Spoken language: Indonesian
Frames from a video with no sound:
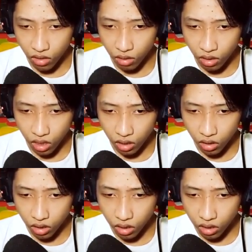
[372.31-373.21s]
Bentar.
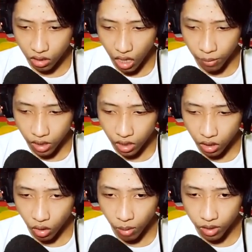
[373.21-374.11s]
Aman?
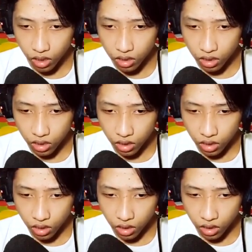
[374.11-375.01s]
Oh, aman, guys.
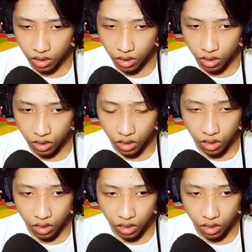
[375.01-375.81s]
Eh.